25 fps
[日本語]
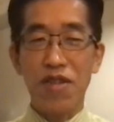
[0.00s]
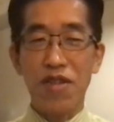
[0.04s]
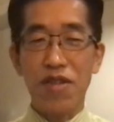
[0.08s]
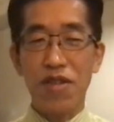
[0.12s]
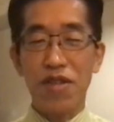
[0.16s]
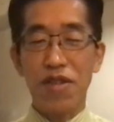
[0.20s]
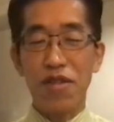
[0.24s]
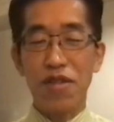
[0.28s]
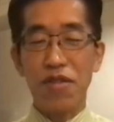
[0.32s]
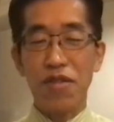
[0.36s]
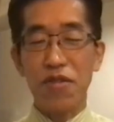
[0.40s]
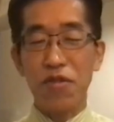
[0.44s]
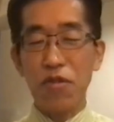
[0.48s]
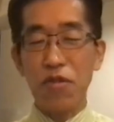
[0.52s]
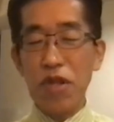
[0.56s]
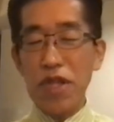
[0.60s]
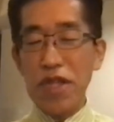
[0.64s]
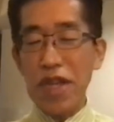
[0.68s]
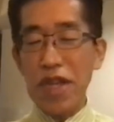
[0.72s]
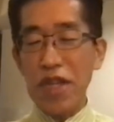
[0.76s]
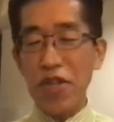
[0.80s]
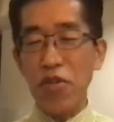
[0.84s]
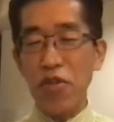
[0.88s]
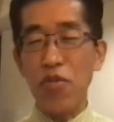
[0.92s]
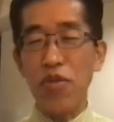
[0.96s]
すごい
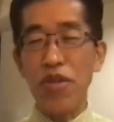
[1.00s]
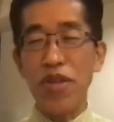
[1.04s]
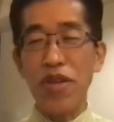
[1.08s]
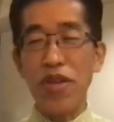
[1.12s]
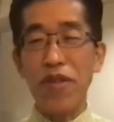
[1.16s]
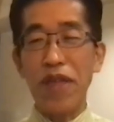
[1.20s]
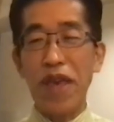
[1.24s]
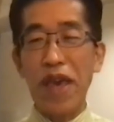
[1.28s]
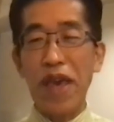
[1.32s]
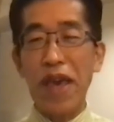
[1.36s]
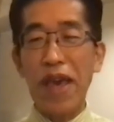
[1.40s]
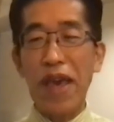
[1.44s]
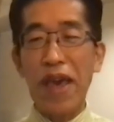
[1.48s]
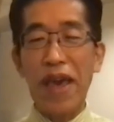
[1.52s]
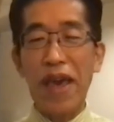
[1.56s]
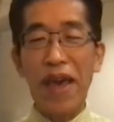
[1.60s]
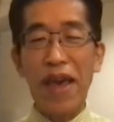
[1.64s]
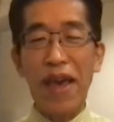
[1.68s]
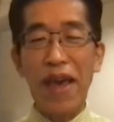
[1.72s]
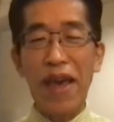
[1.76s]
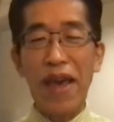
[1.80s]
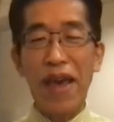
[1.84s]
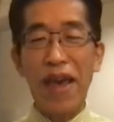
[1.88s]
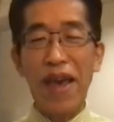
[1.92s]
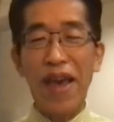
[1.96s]
痛いと思うんだよね。
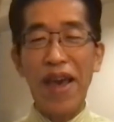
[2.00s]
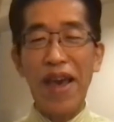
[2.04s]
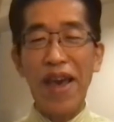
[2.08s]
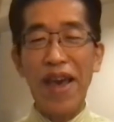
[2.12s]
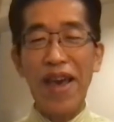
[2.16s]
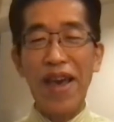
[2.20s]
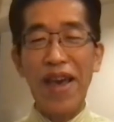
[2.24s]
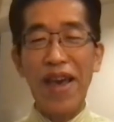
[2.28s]
うん、